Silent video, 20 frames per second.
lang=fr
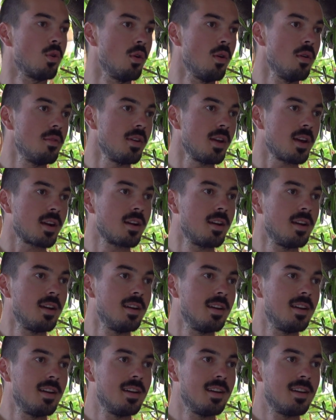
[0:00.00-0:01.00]
de le faire,
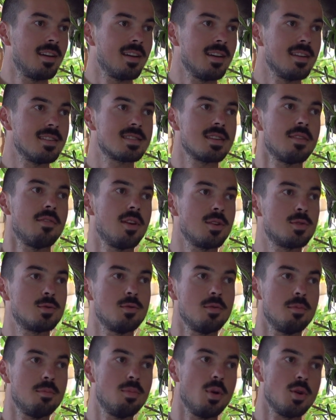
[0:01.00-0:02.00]
et ça va
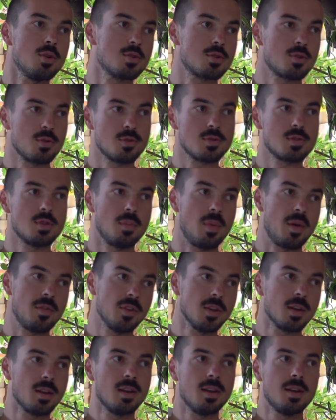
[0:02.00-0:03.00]
être une bonne chose dans ma
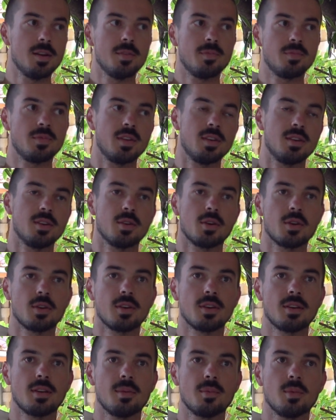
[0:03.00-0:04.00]
vie. Et euh,
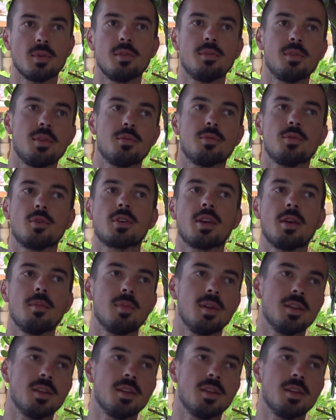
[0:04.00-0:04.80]
à mon avis, il faut quand même